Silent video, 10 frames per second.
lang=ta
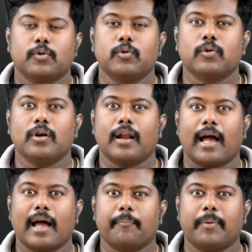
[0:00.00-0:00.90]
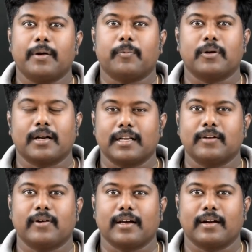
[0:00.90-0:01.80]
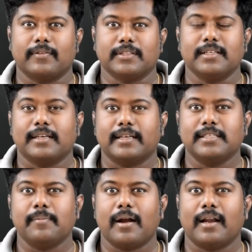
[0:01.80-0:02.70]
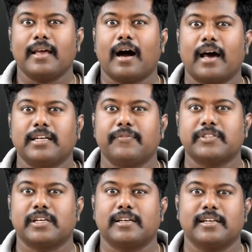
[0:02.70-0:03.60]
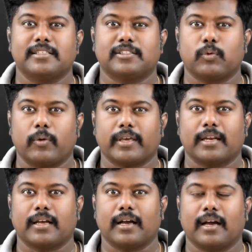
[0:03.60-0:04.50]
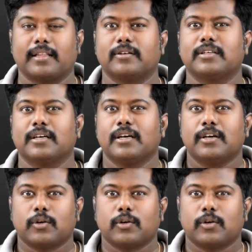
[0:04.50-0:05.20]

கூகுள் ஆப்பிள் போன்ற நிறுவனங்கள் வந்து நிஜமாலே ஆர்டிஃபிஷியல் இன்டெலிஜென்ஸை உருவாக்கியிருக்காங்க அதாவது